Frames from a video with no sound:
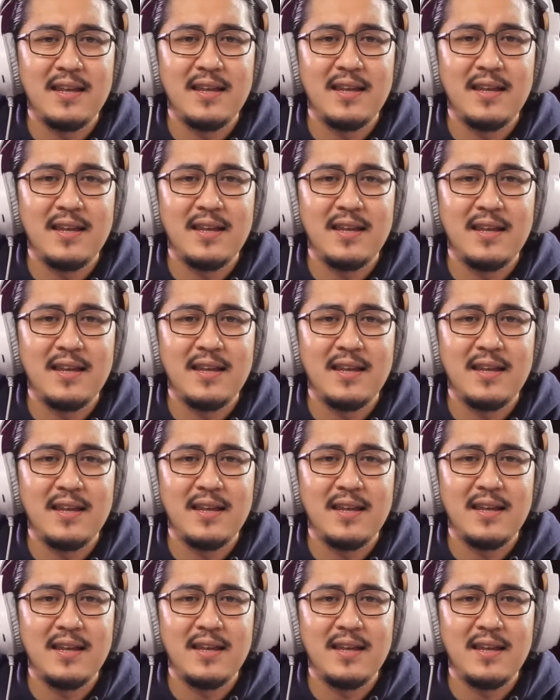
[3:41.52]
about
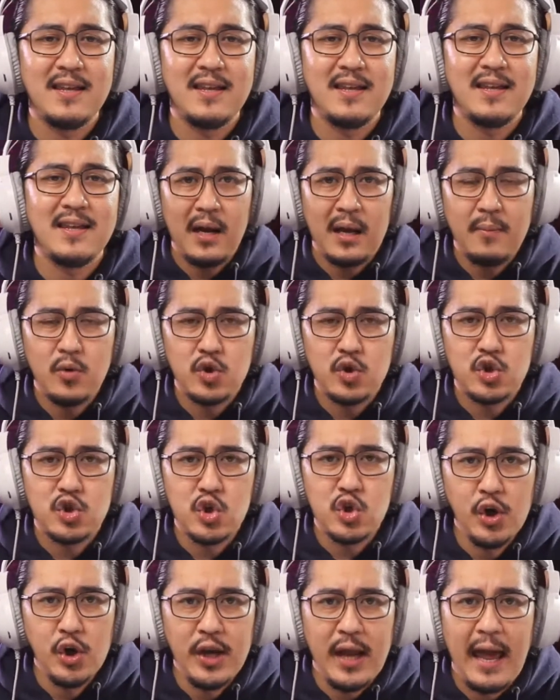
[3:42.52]
usapang
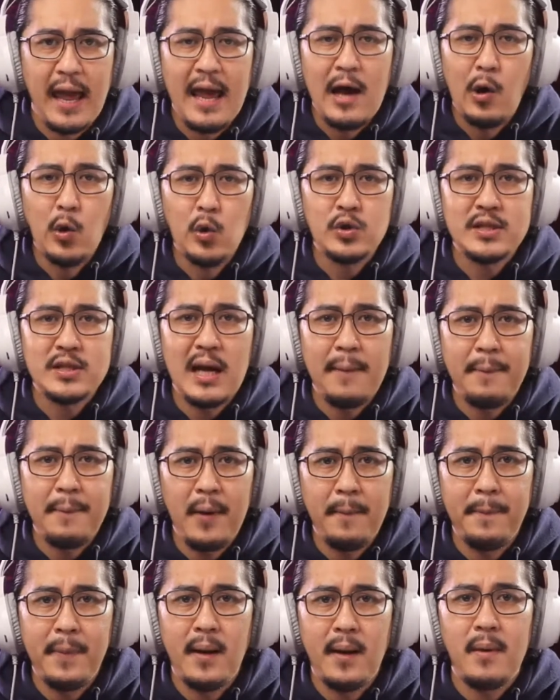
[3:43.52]
emosyon,
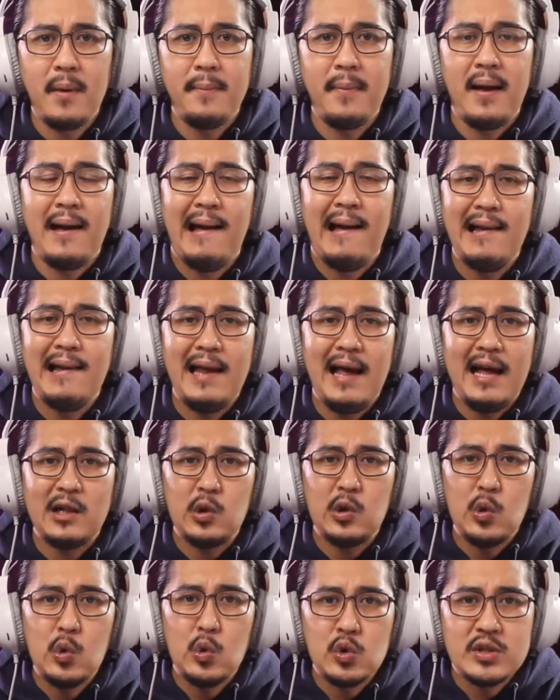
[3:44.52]
usapang pagmamahal
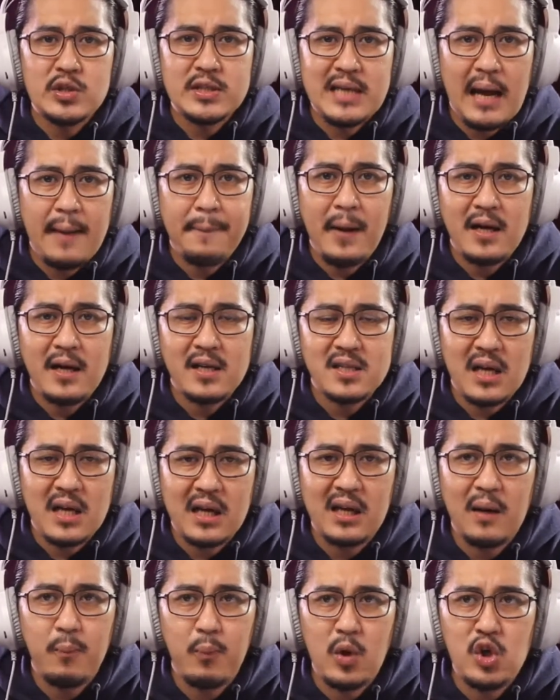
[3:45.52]
at usapang
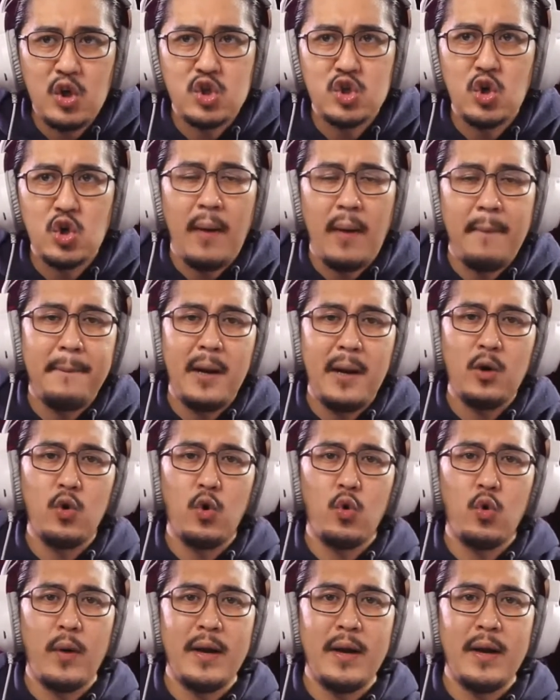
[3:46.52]
sakripisyo ang
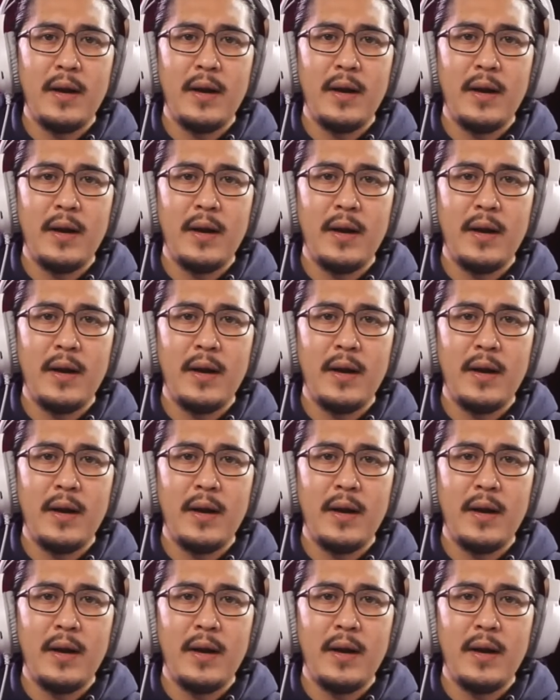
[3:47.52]
pagkukwento